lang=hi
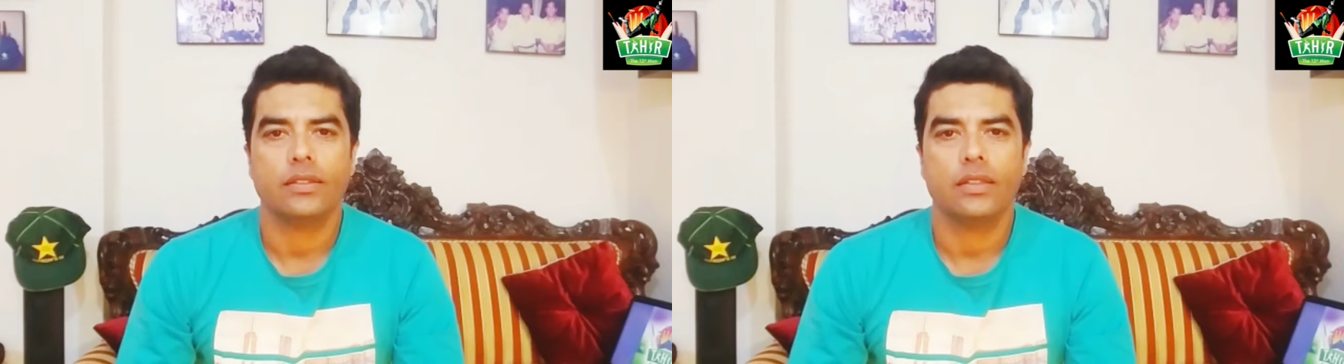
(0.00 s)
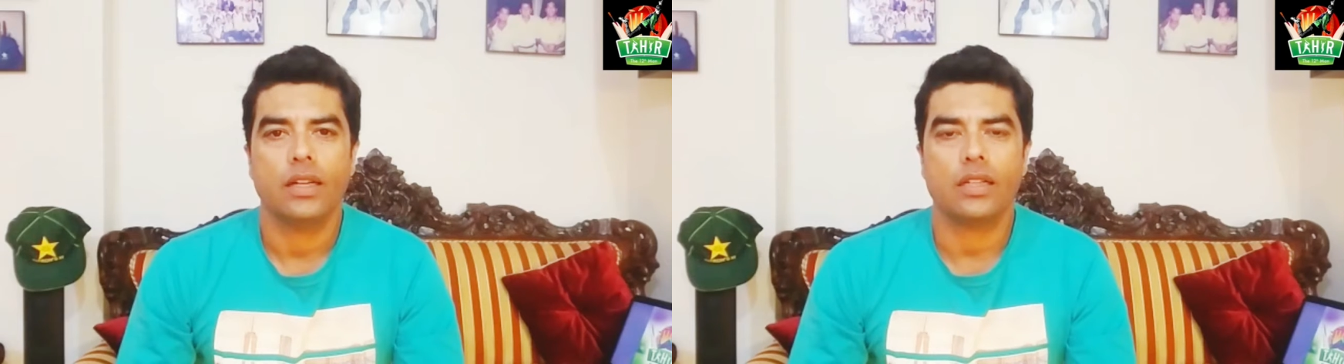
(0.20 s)

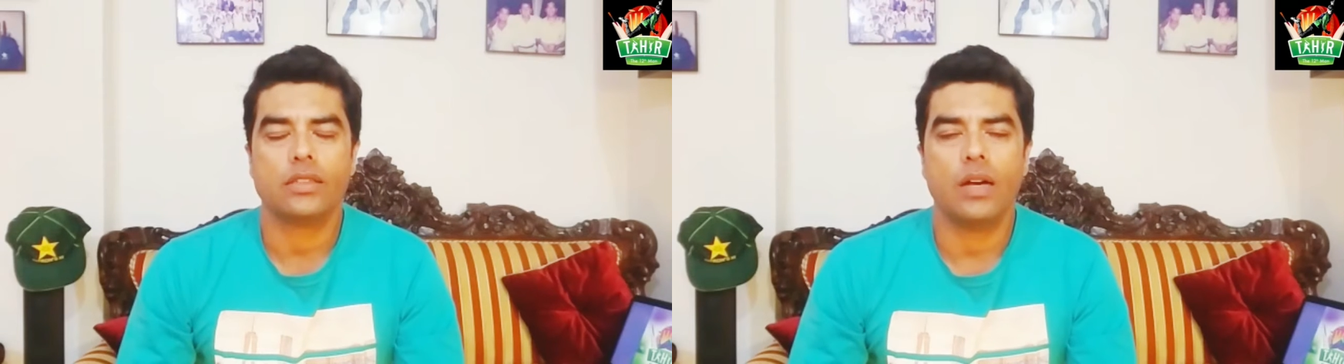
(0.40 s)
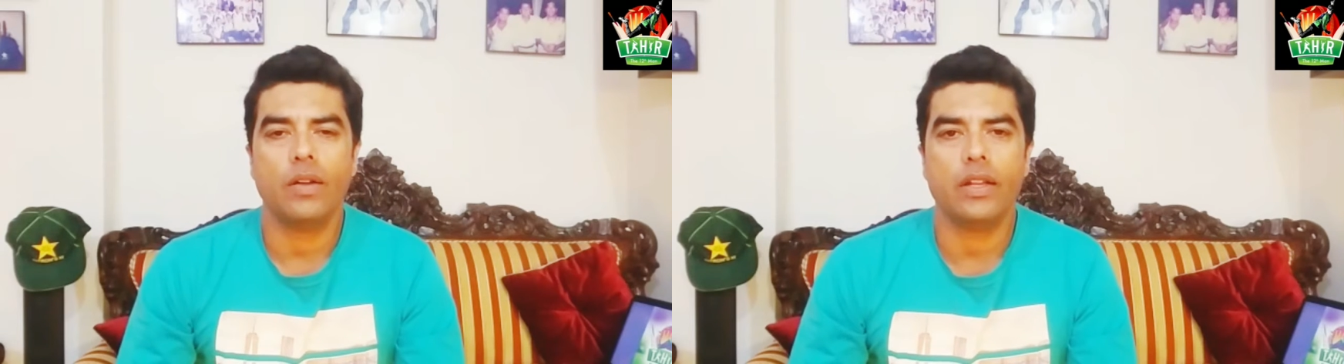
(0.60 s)

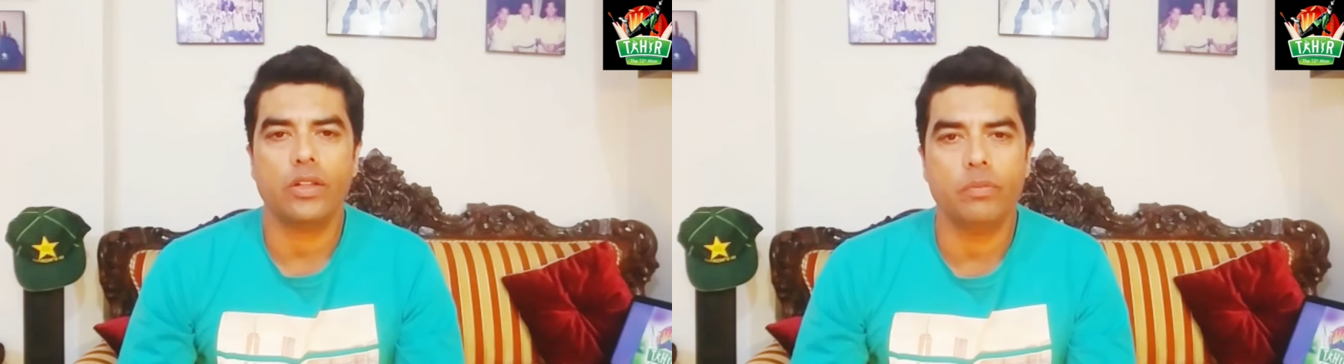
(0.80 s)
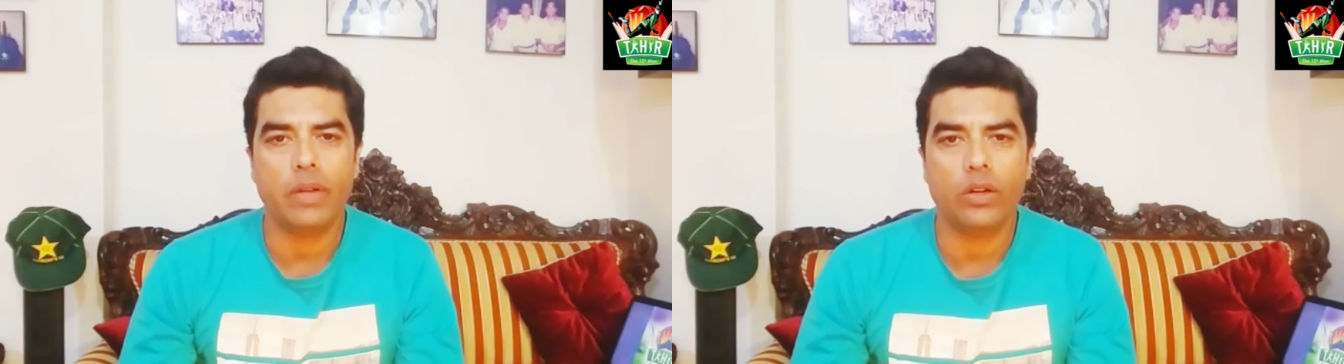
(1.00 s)

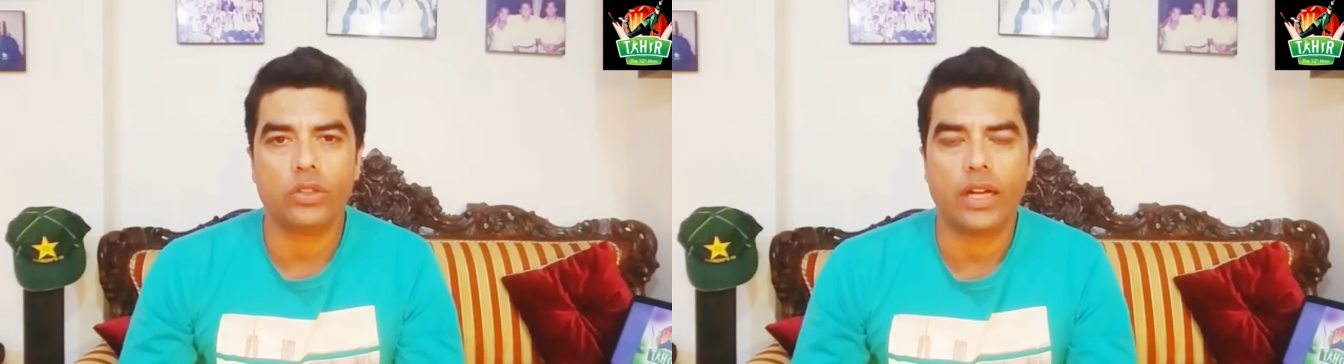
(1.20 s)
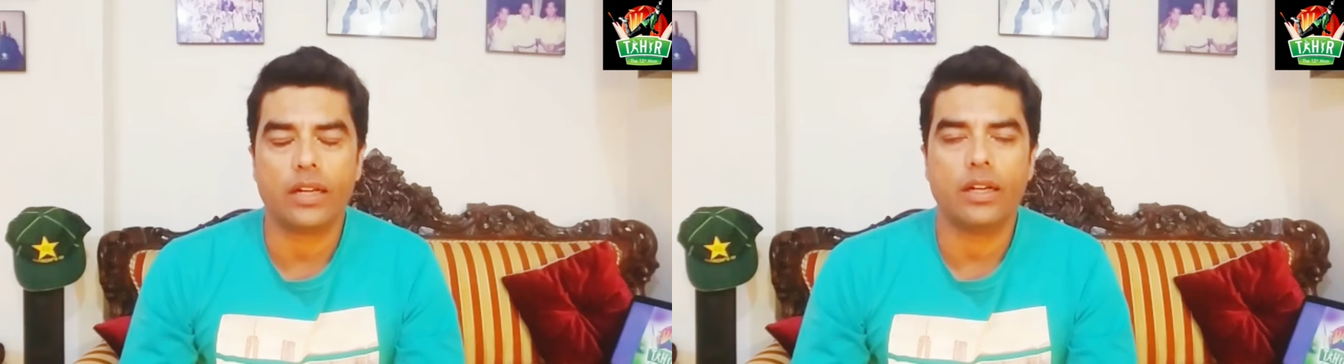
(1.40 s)
असलम मैं
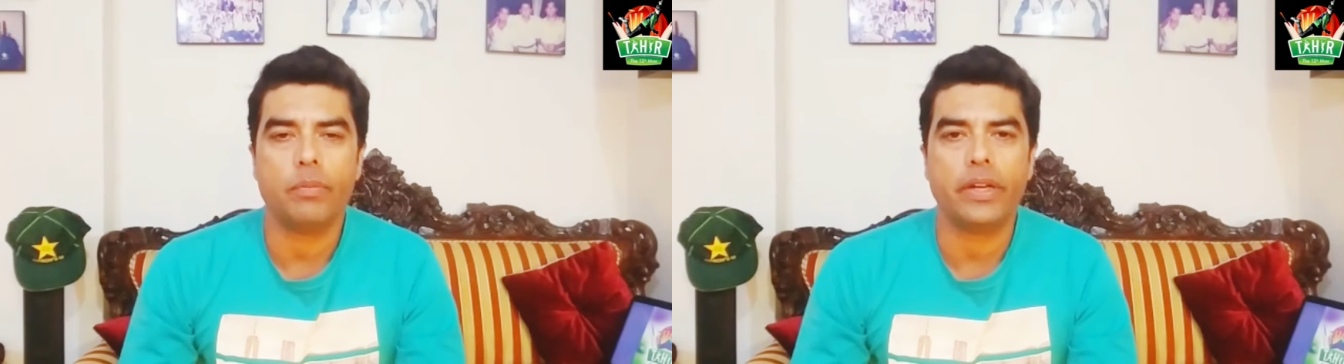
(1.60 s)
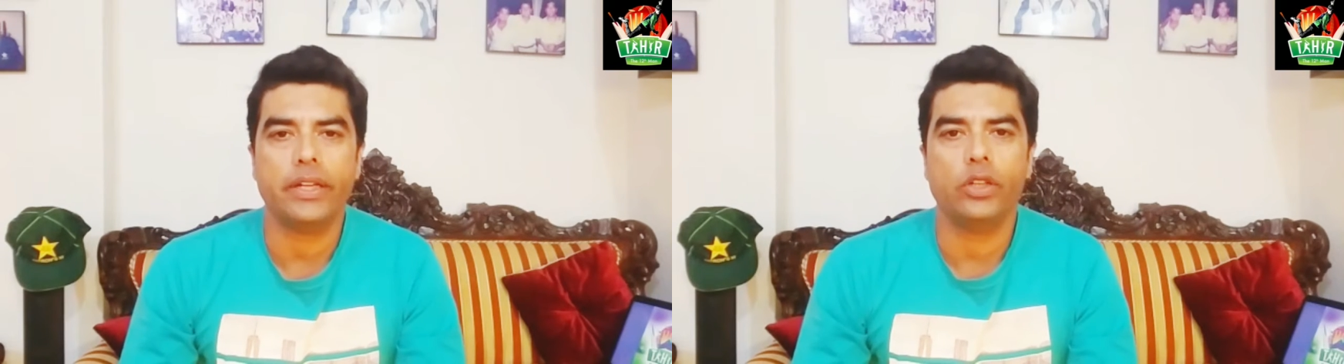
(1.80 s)
उतार खान
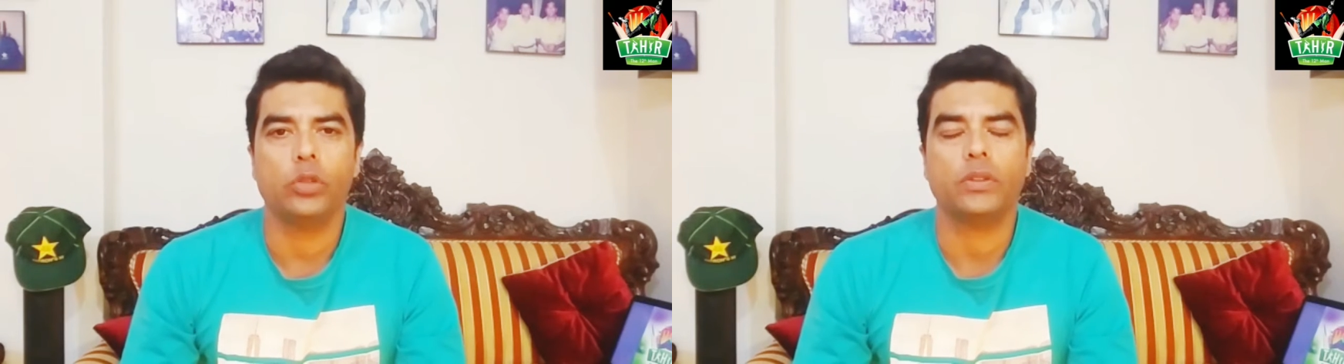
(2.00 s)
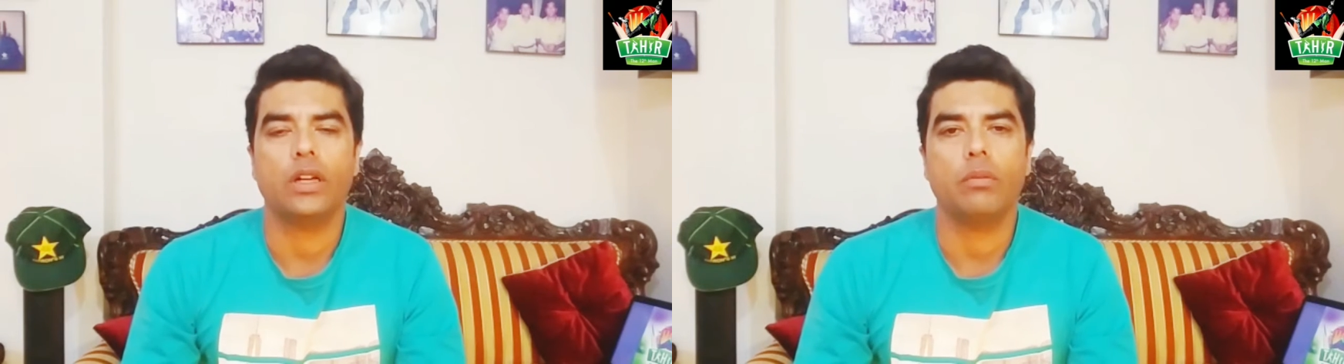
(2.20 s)
मेरे
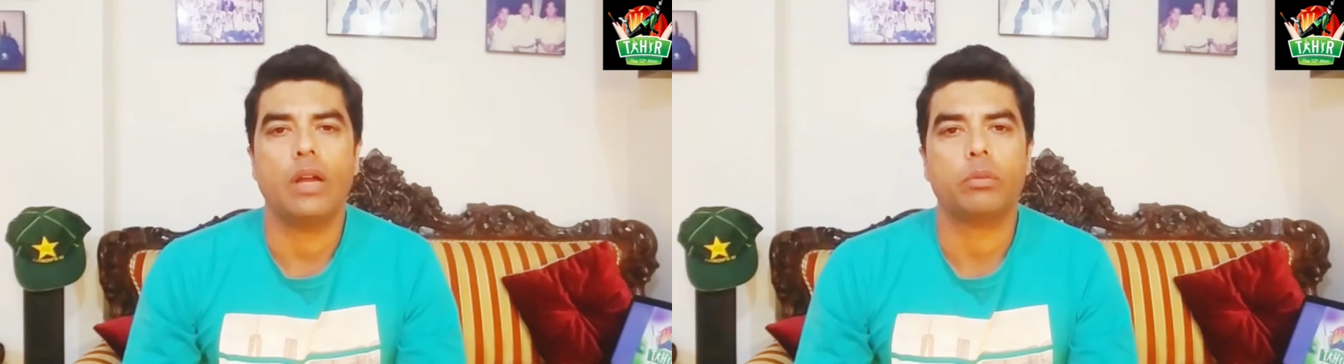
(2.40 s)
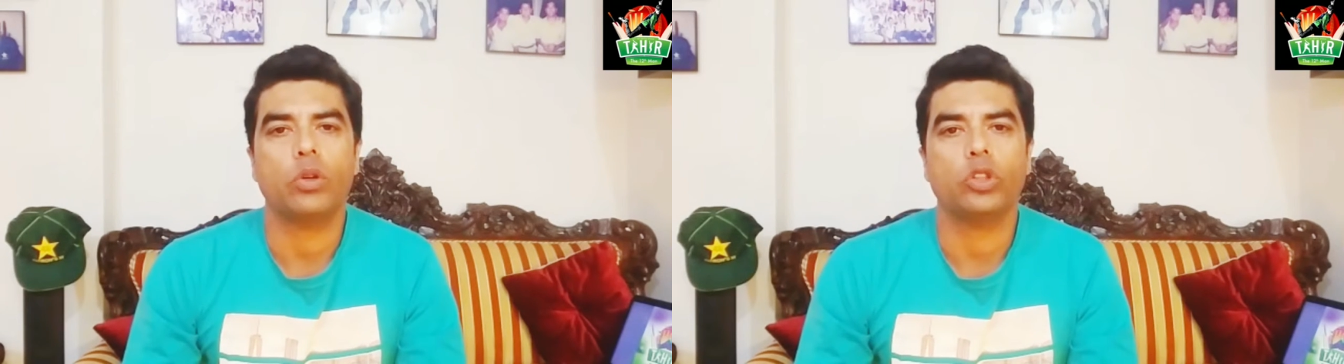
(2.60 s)
YouTube चैनल में
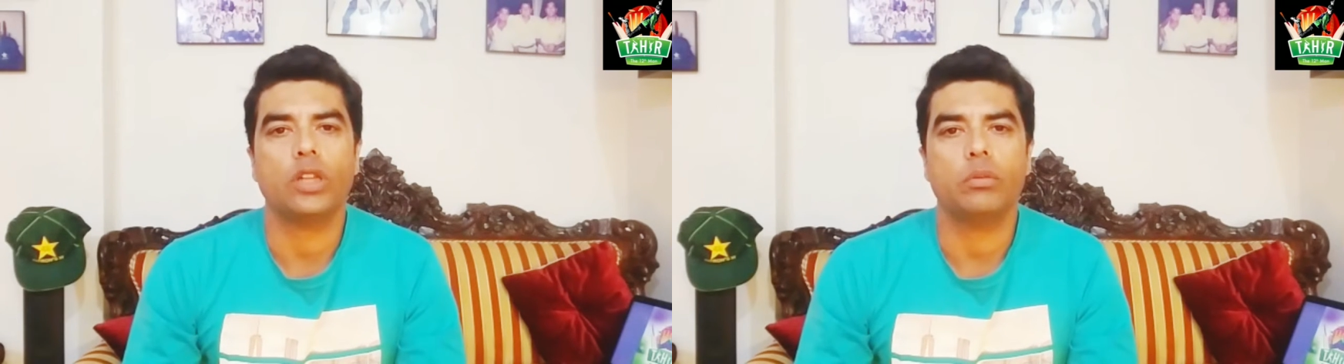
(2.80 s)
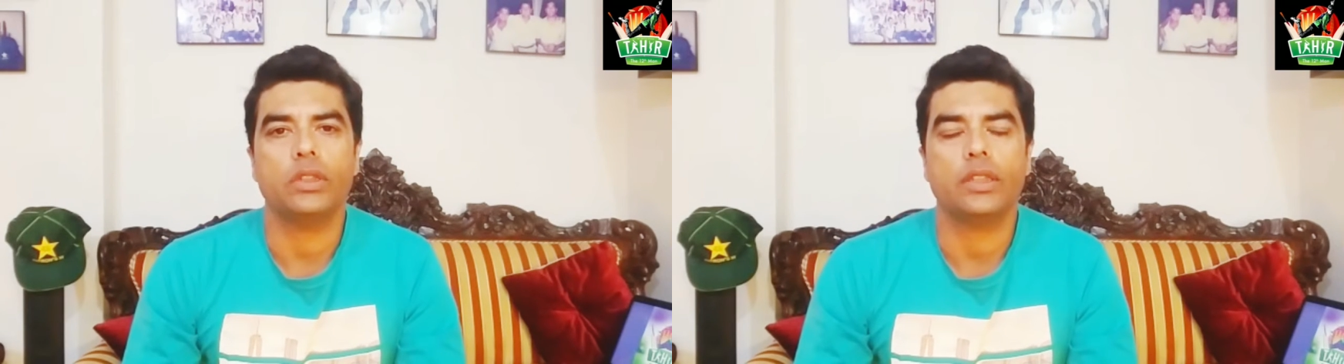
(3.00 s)
आपको खुश
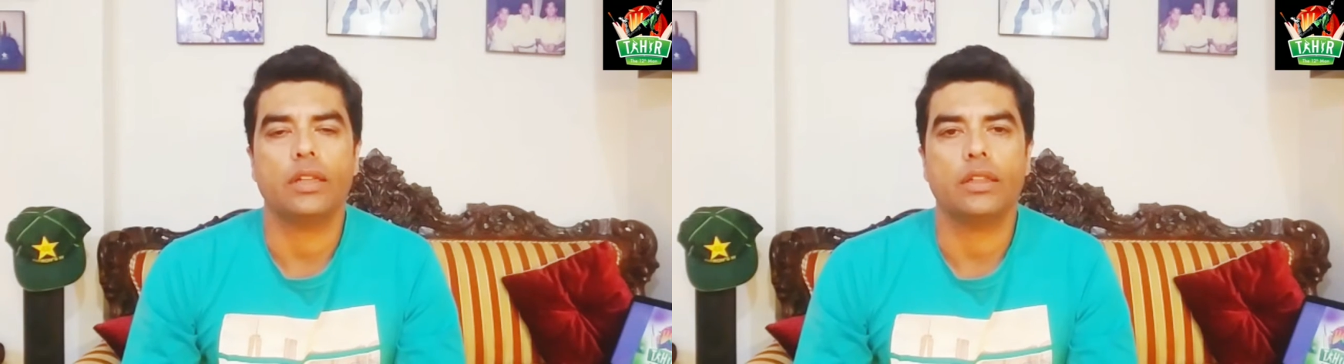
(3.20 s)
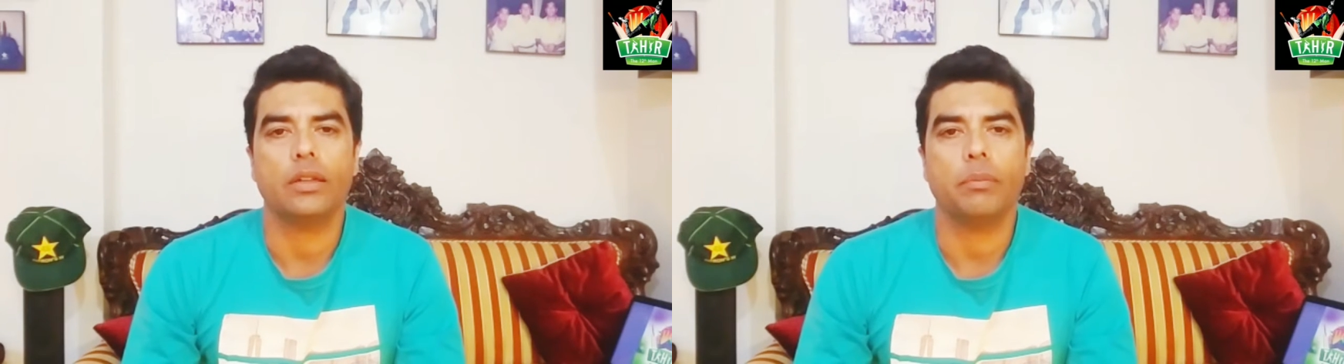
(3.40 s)
आमदीद
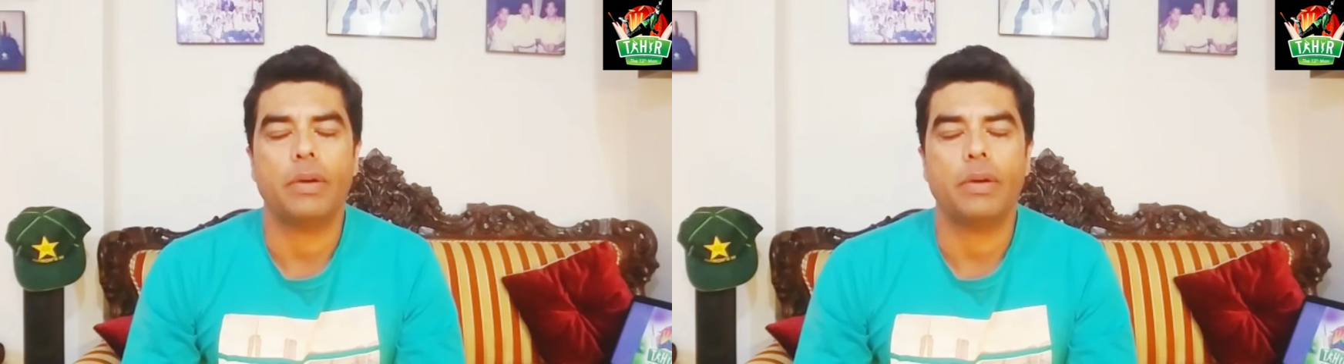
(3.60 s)
कहते हैं